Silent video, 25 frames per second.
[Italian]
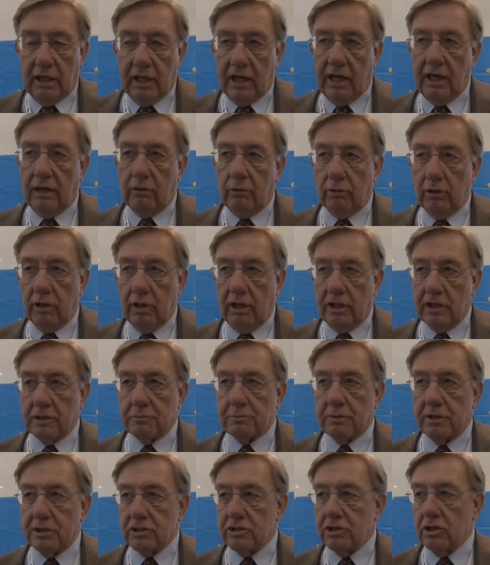È
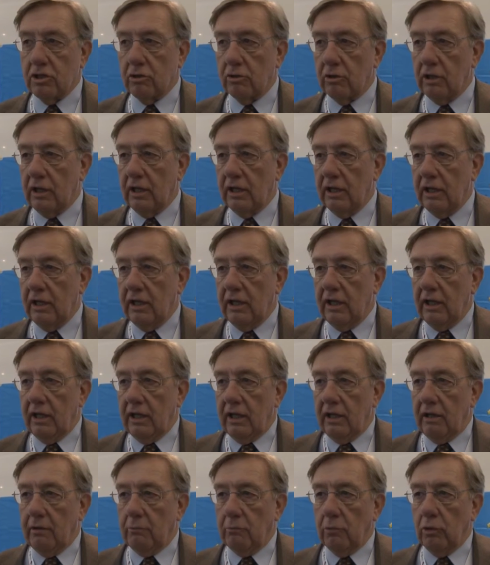un'espressione
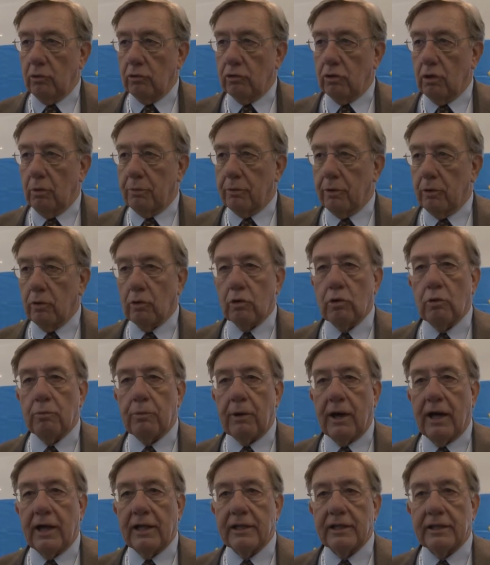molto
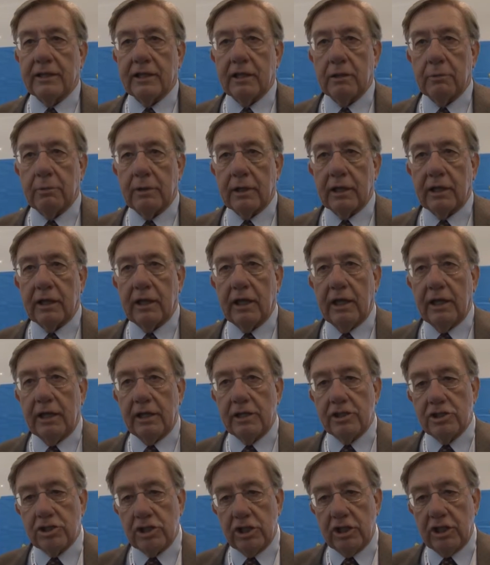preoccupante perché
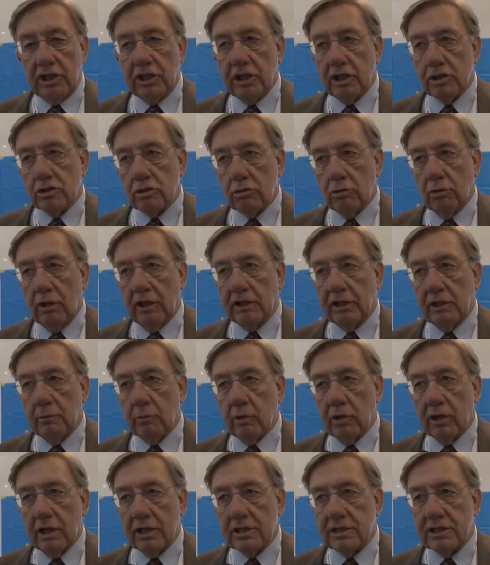incide sulla
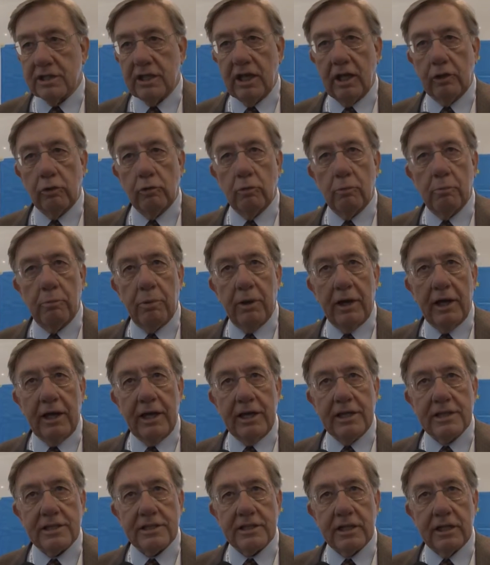democrazia di un
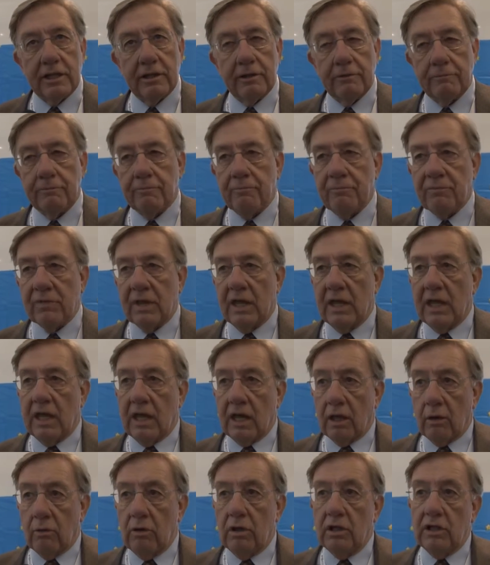paese.
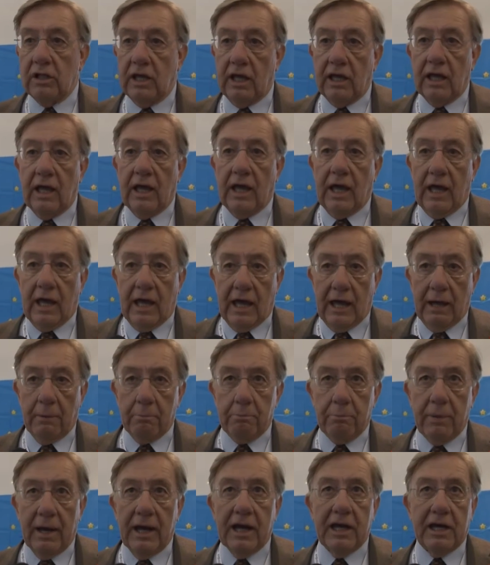Quindi a
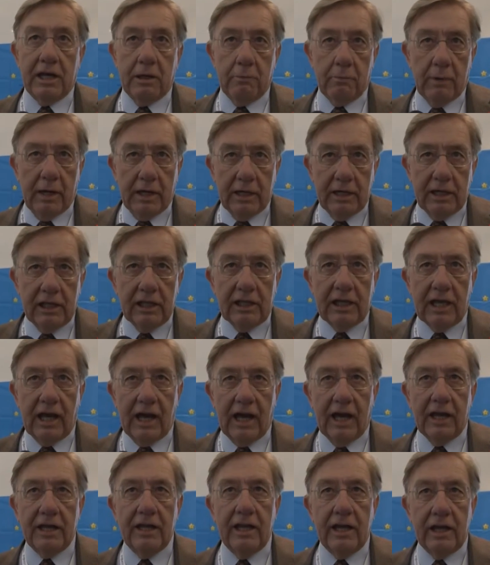Bari ma in
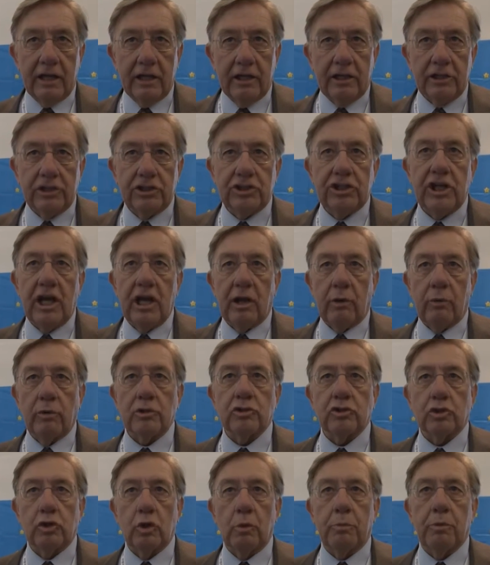Italia c'è
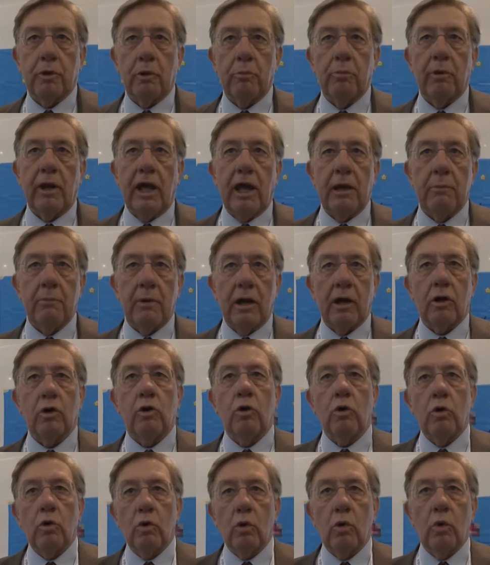questo problema
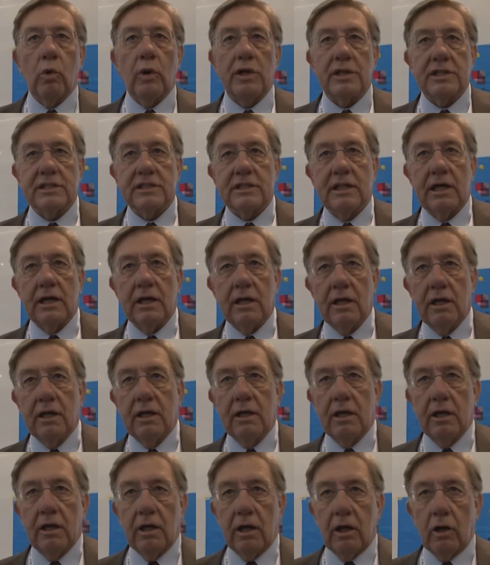con, questa,
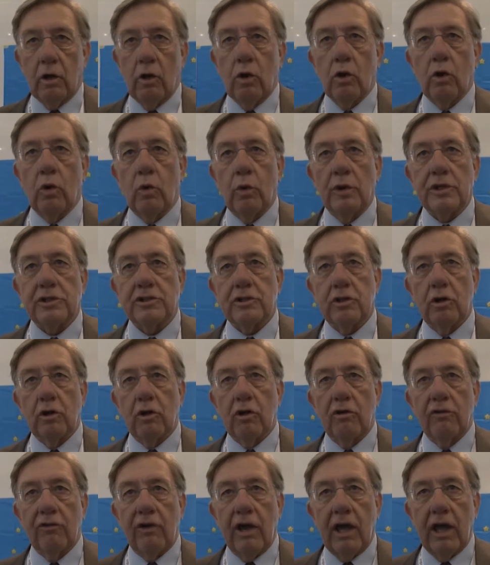con questo
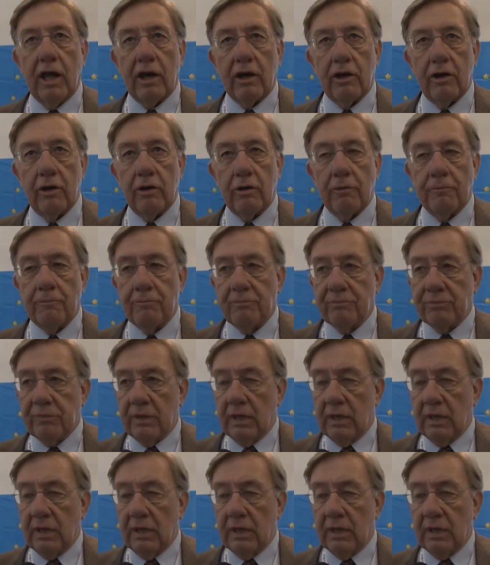governo.